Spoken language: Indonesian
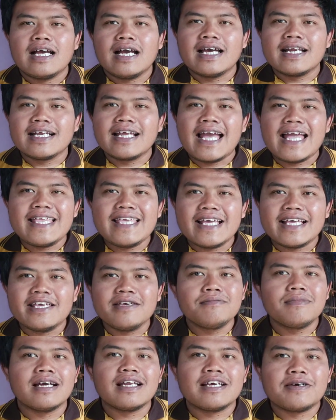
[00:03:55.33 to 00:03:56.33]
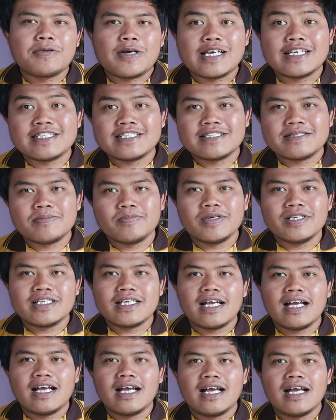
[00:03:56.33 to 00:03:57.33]
harganya gimana mas
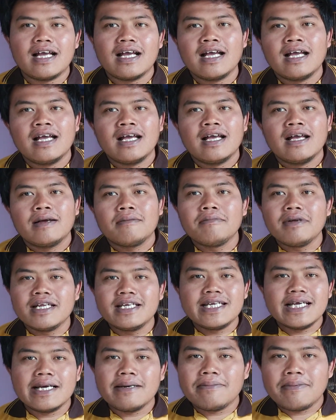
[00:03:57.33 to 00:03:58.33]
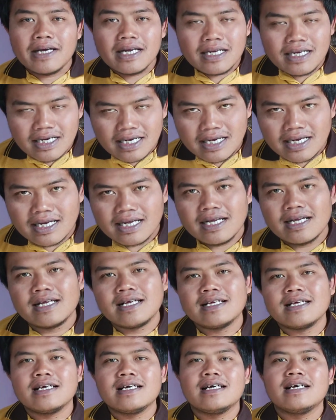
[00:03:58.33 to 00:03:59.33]
bisa beda apa anda uh,
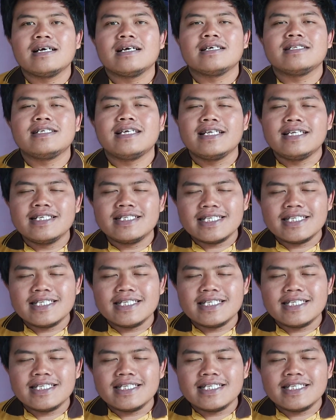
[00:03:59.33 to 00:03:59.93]
eh, jadi